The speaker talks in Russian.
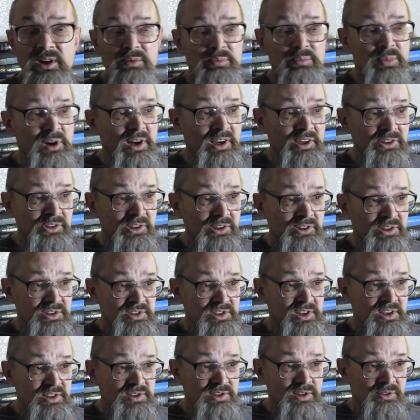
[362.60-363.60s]
Брайан Инна
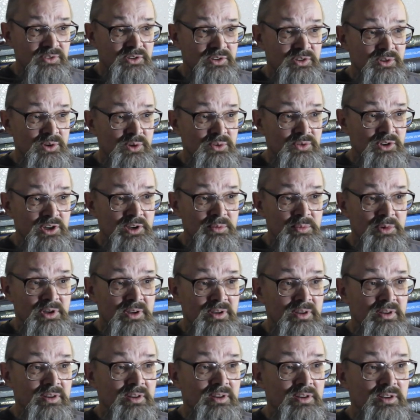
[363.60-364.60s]
сказал в свое
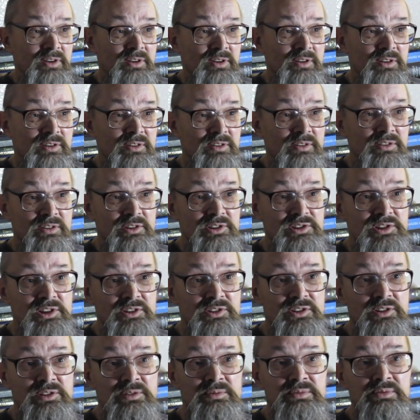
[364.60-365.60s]
время,
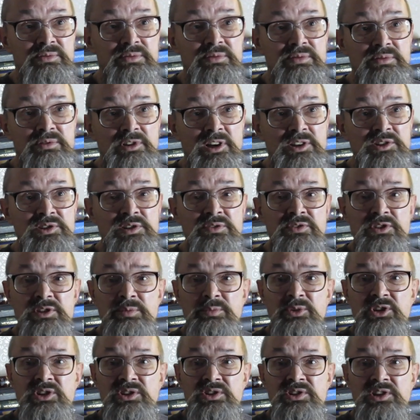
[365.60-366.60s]
где-то в конце
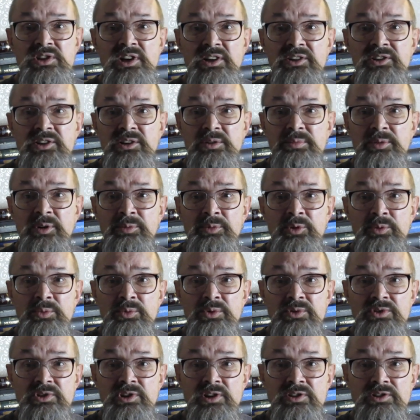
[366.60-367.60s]
80-х, по-моему,
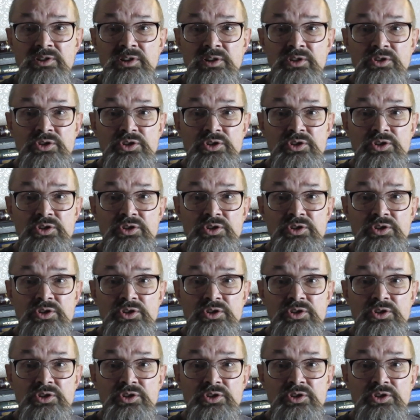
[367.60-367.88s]
он сказал,